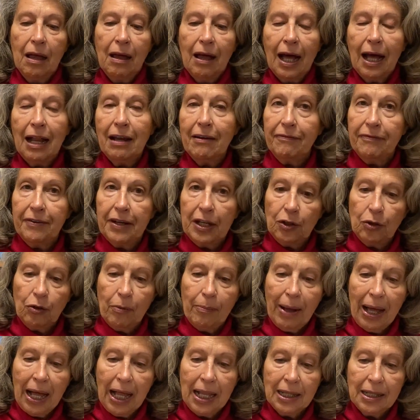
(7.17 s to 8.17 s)
Alfredo
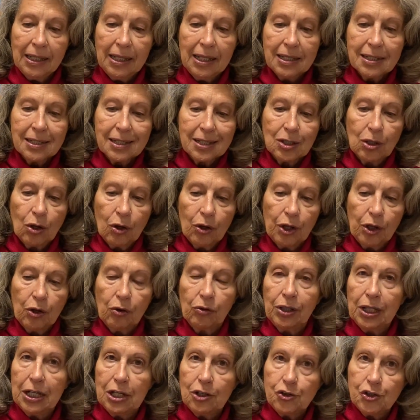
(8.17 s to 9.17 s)
Baldi, storico
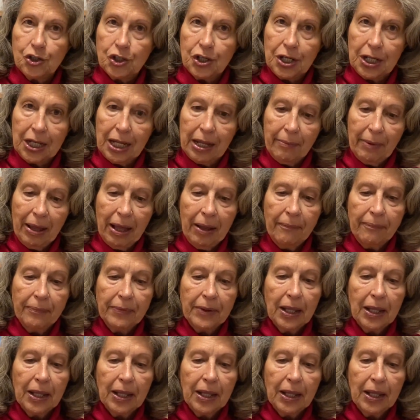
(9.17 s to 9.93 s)
del cinema,